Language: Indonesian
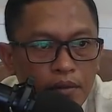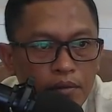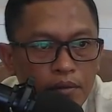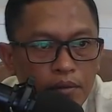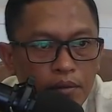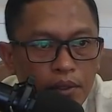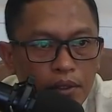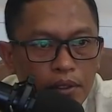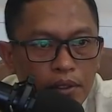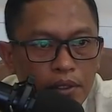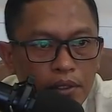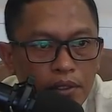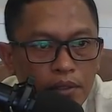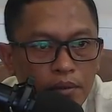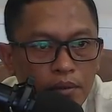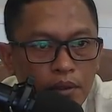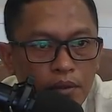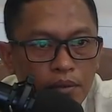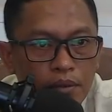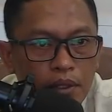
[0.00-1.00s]
Meski
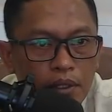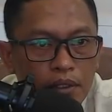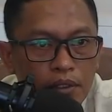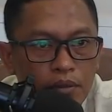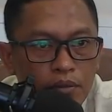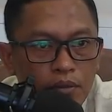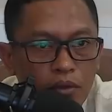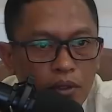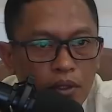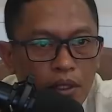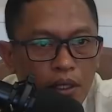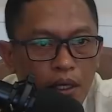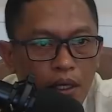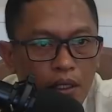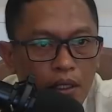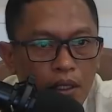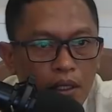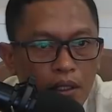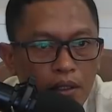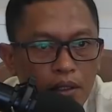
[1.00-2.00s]
sebelumnya
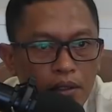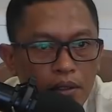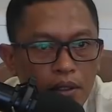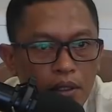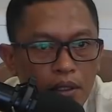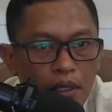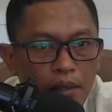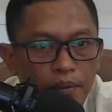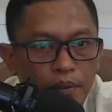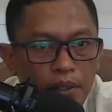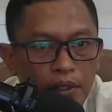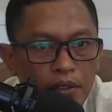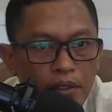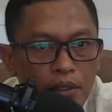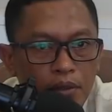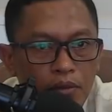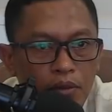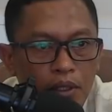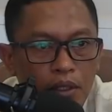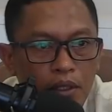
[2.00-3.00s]
disebutkan hanya terdapat
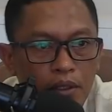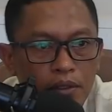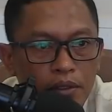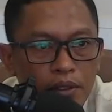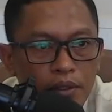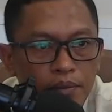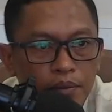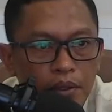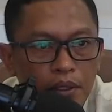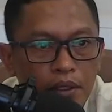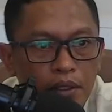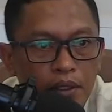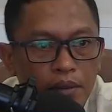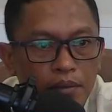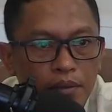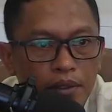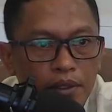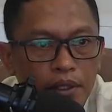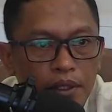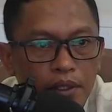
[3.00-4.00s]
satu warga sipil yang
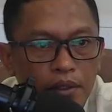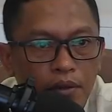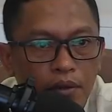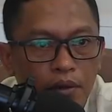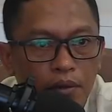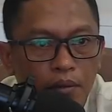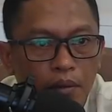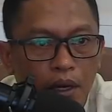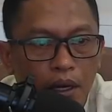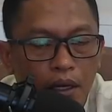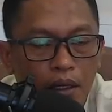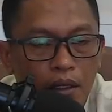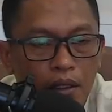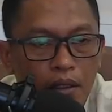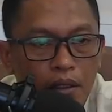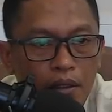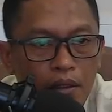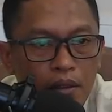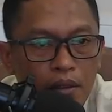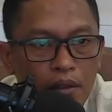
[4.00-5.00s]
menjadi korban,
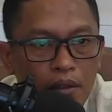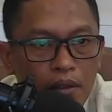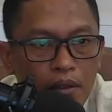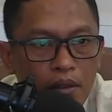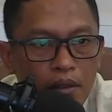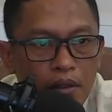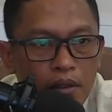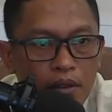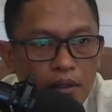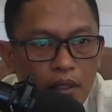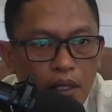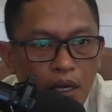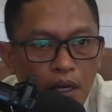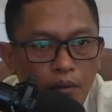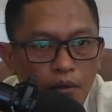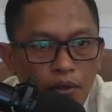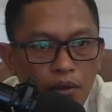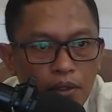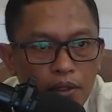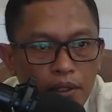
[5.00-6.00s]

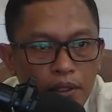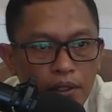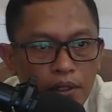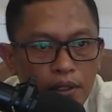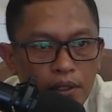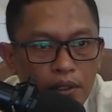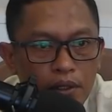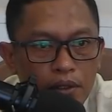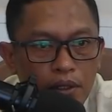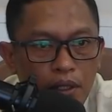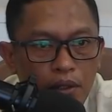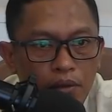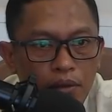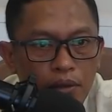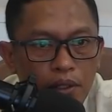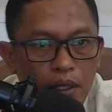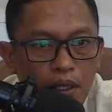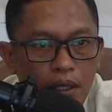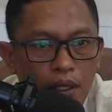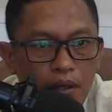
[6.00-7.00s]
namun kini
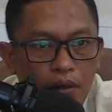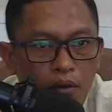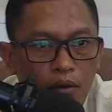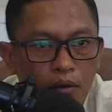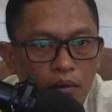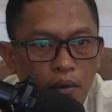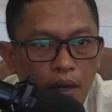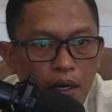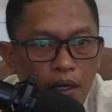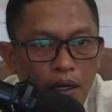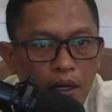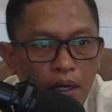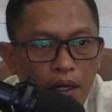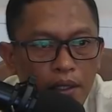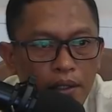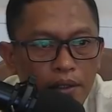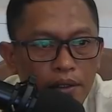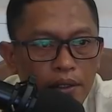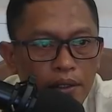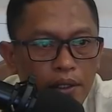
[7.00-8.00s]
diketahui ada korban
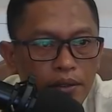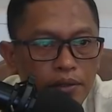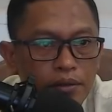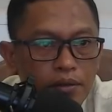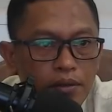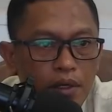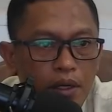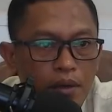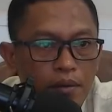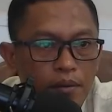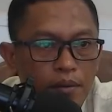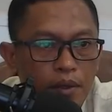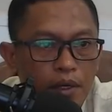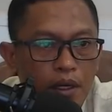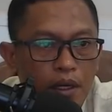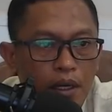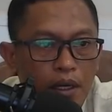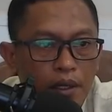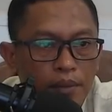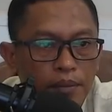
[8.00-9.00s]
lain yang juga
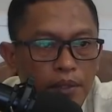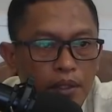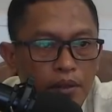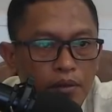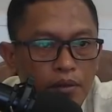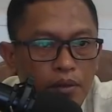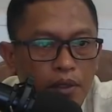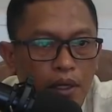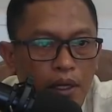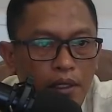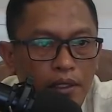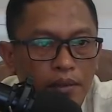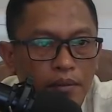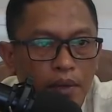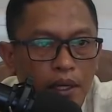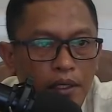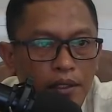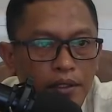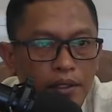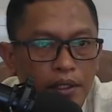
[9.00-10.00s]
mengalami luka di
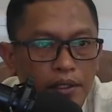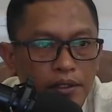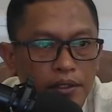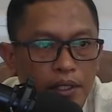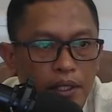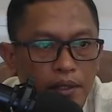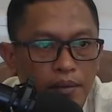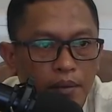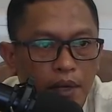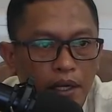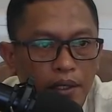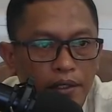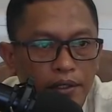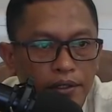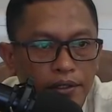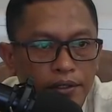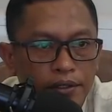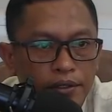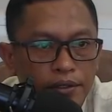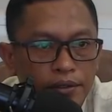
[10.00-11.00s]
bagian jari
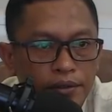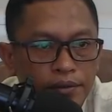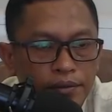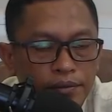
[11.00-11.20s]
manis.